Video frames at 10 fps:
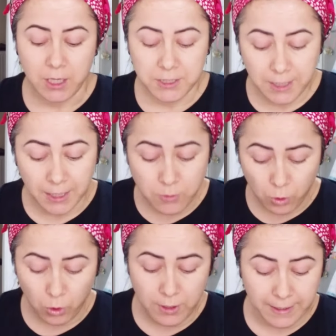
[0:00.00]
Yani
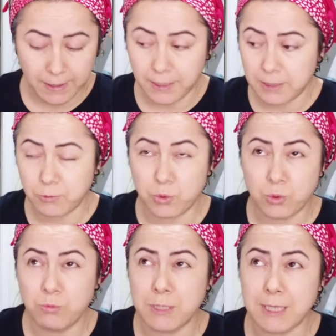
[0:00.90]
öyle
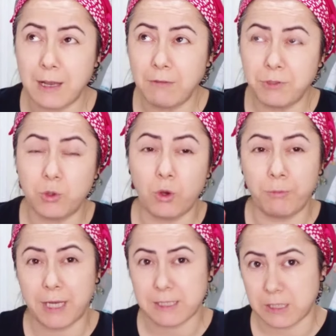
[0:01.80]
dün mesela videom
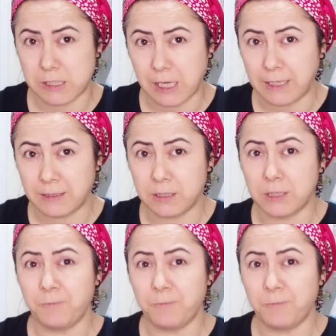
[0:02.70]
biraz kısaydı.